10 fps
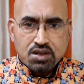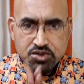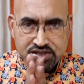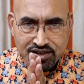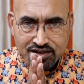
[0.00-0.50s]

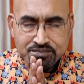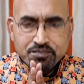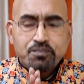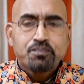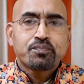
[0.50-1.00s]

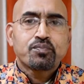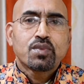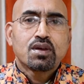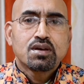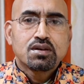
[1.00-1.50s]

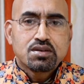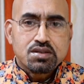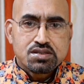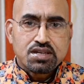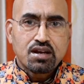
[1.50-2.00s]
नमस्कार
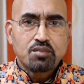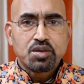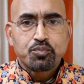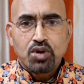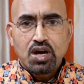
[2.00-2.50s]
इस चैनल
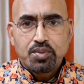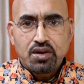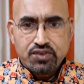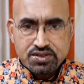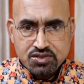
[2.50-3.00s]
में पुनः
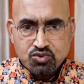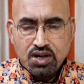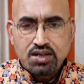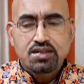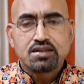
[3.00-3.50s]
आपका फिर से
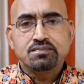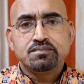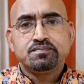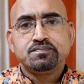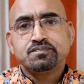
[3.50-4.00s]
स्वागत है
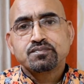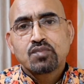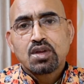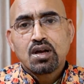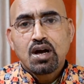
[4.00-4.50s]

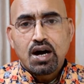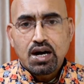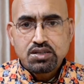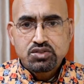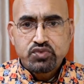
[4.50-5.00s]

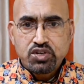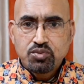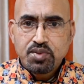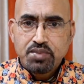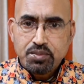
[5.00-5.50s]
आज इस
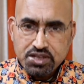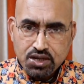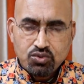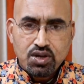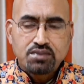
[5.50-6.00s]
वीडियो में मैं
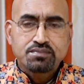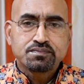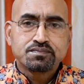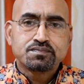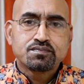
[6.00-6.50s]
बताऊंगा
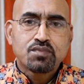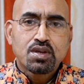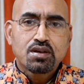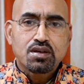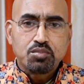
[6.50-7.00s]

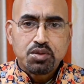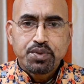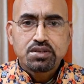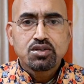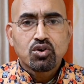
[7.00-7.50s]
कि
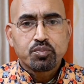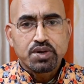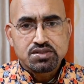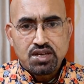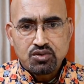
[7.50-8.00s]
विपत्ति और
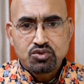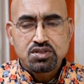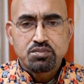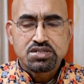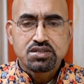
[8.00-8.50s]
परेशानियों
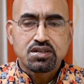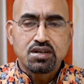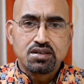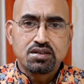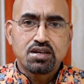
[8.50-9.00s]
से बचने के
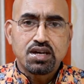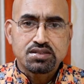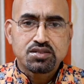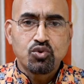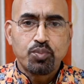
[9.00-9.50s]
लिए
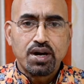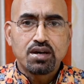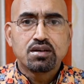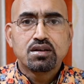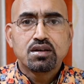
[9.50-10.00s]
ऐसे उपाय